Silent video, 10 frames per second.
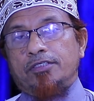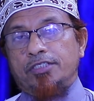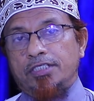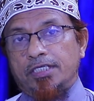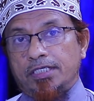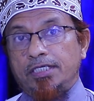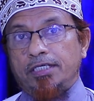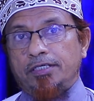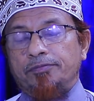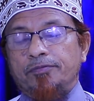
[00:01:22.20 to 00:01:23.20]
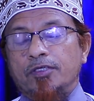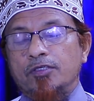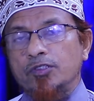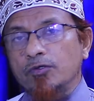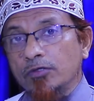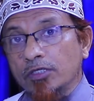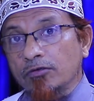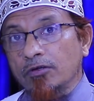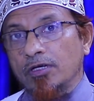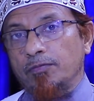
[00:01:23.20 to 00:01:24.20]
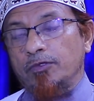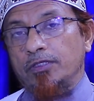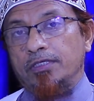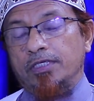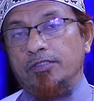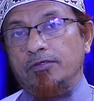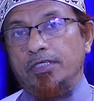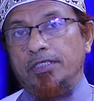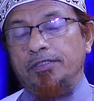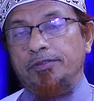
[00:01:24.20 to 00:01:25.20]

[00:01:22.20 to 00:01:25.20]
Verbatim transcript: সেটা কি সুন্নতুল্লাহ বলতে আসলে